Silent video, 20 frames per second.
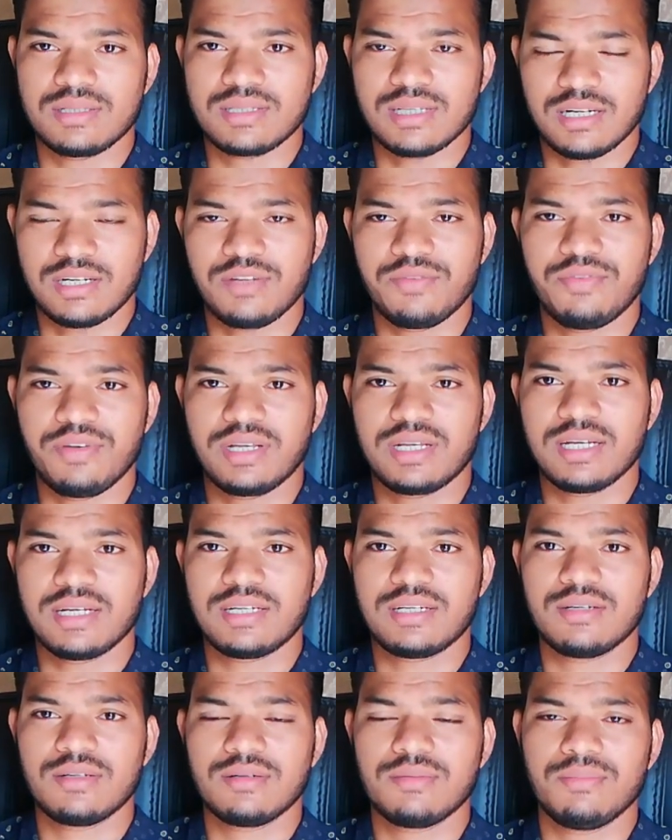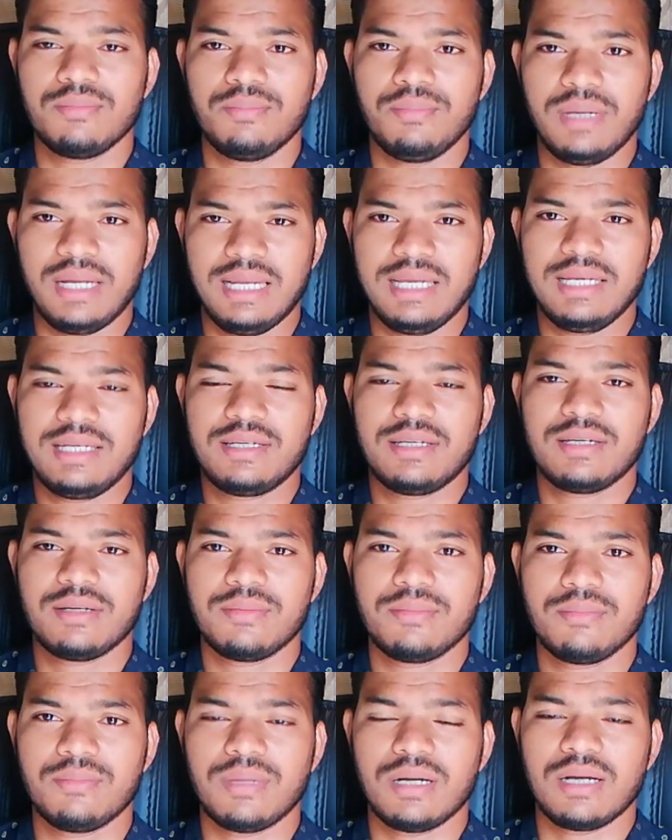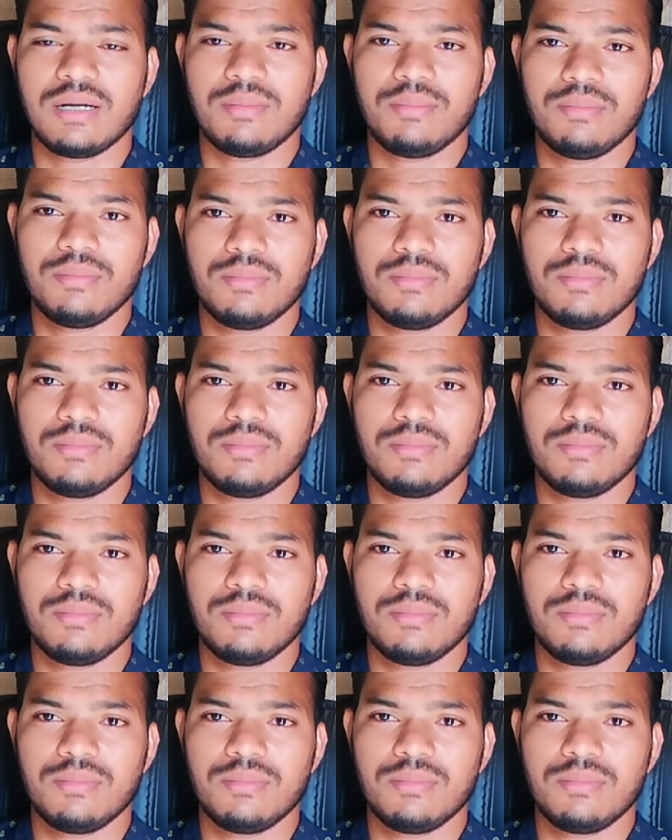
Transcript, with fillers: সার্টিফিকেট ভ্যালিড বা